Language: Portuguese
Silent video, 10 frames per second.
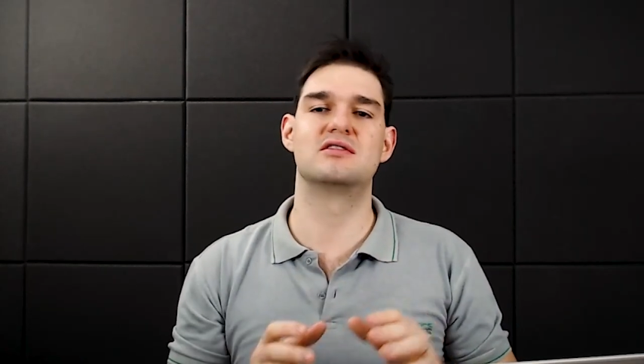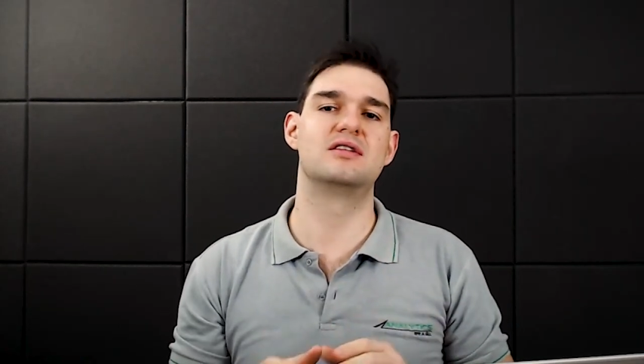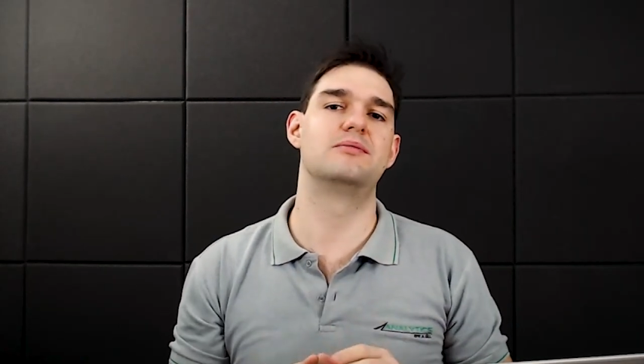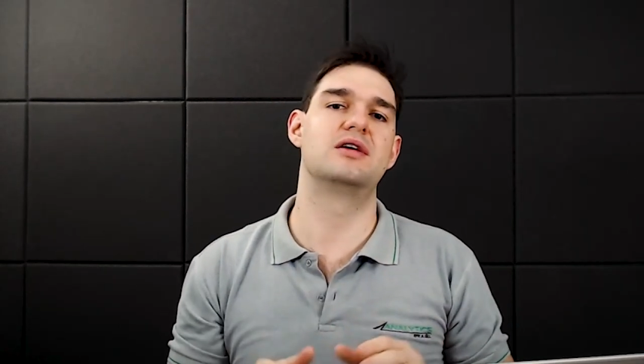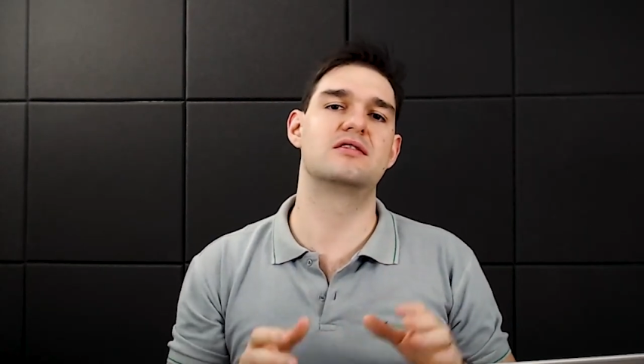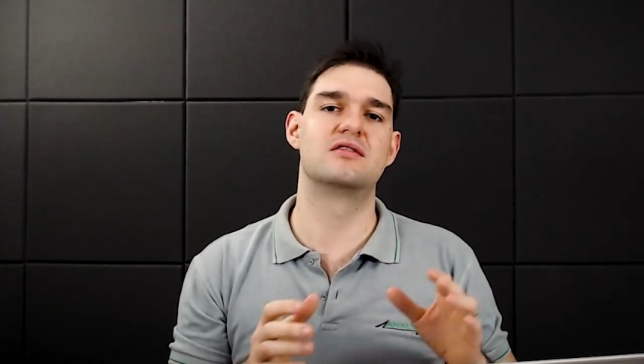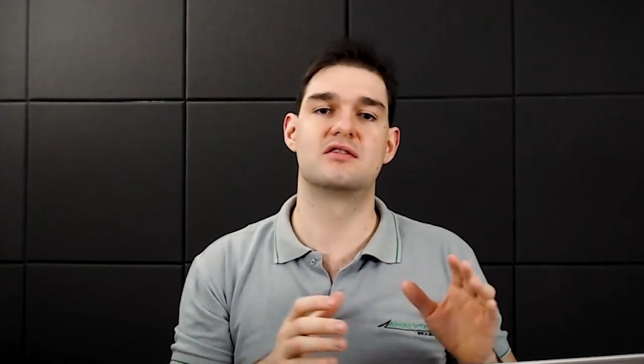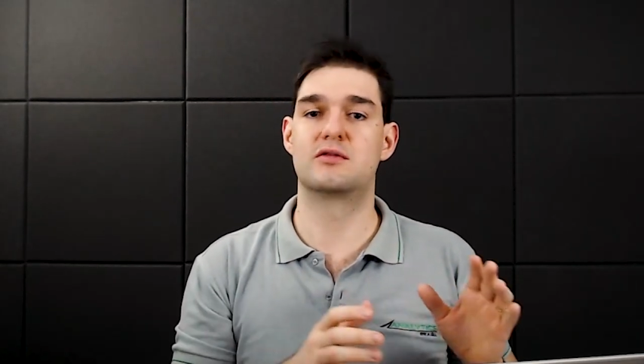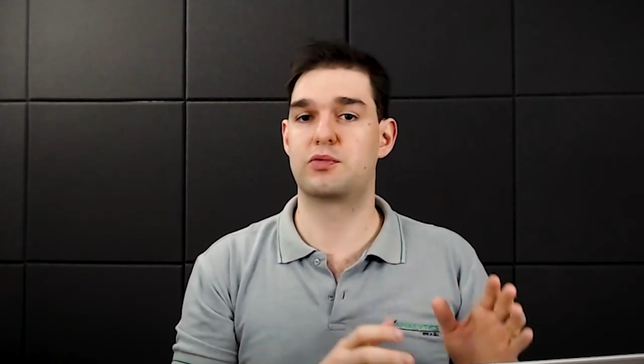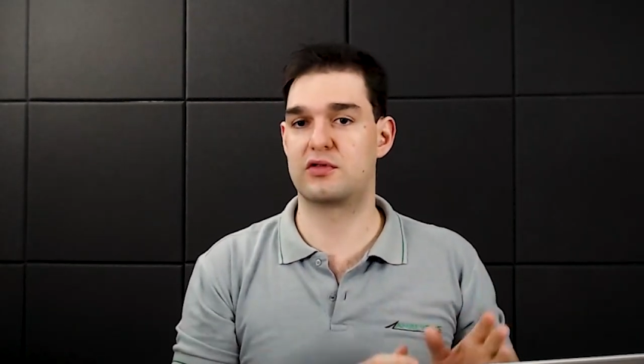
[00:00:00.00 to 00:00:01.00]
limites de
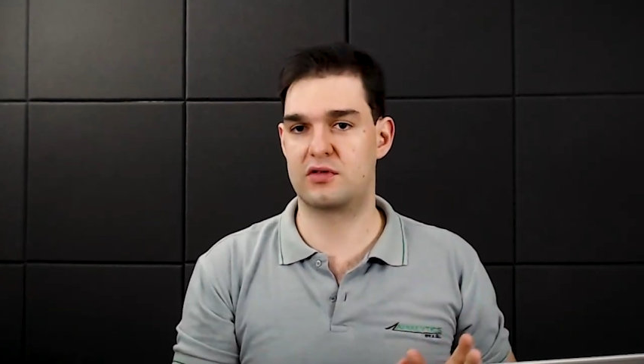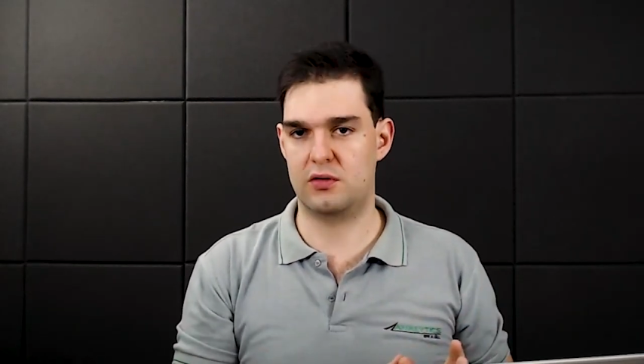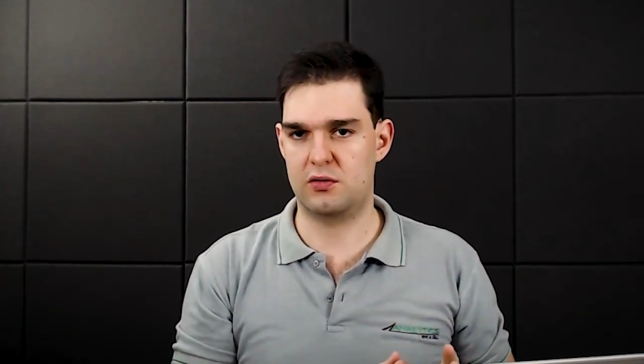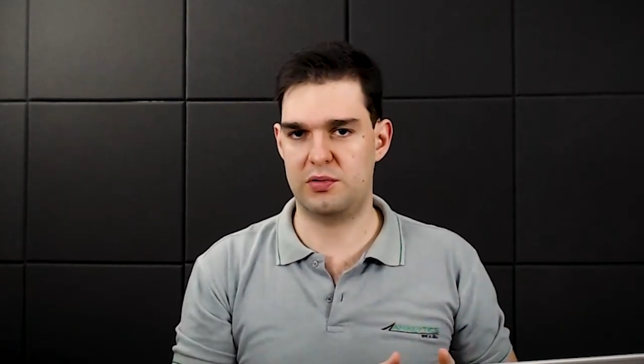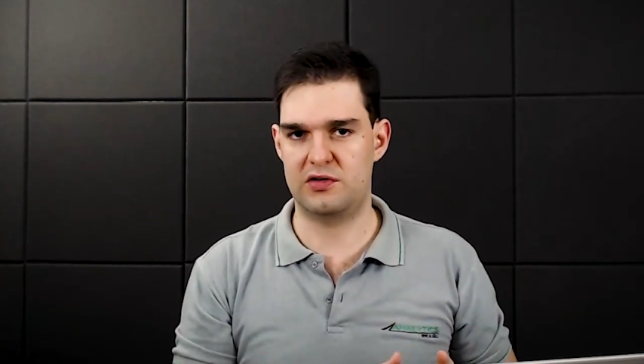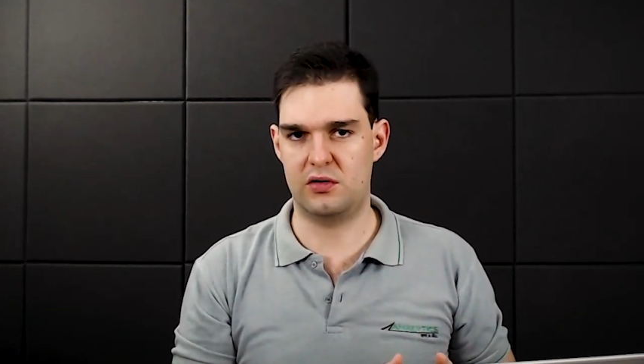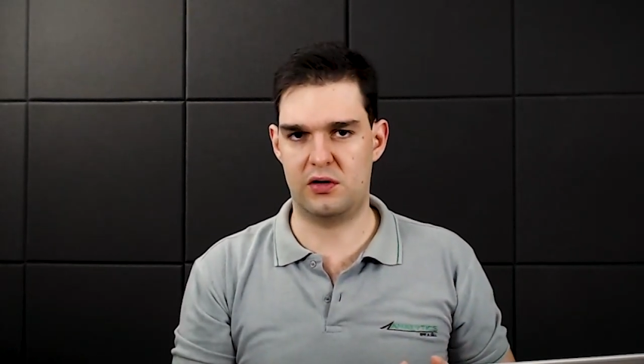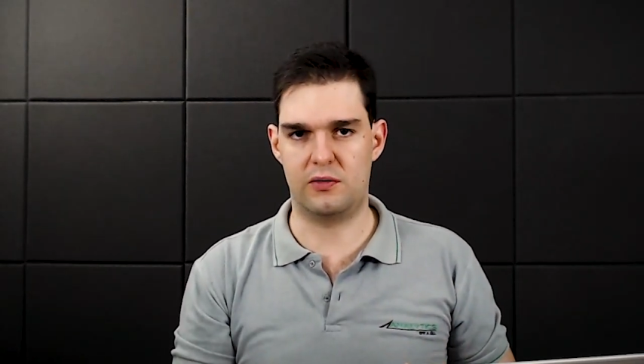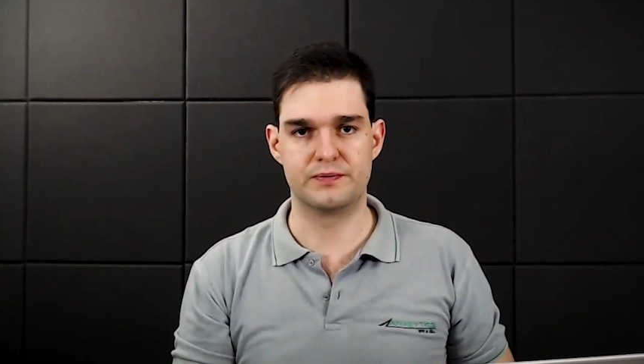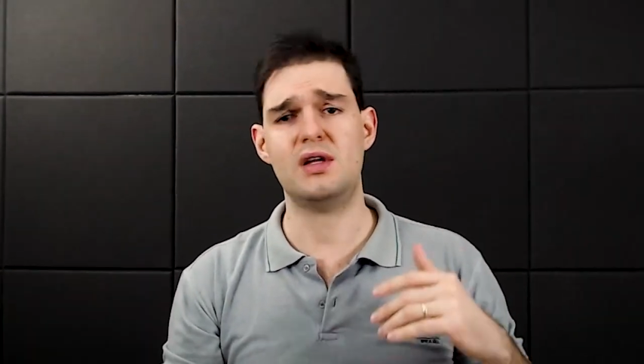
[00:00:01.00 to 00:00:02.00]
exposição
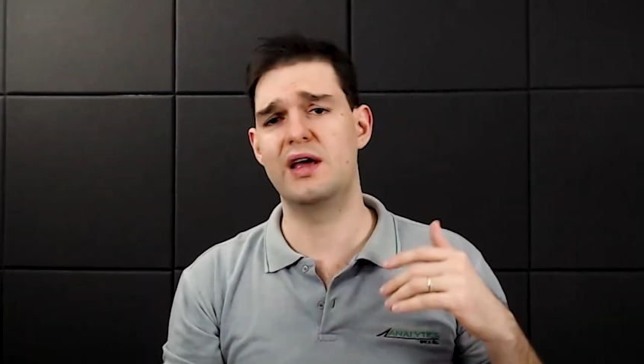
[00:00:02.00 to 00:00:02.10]
ocupacional.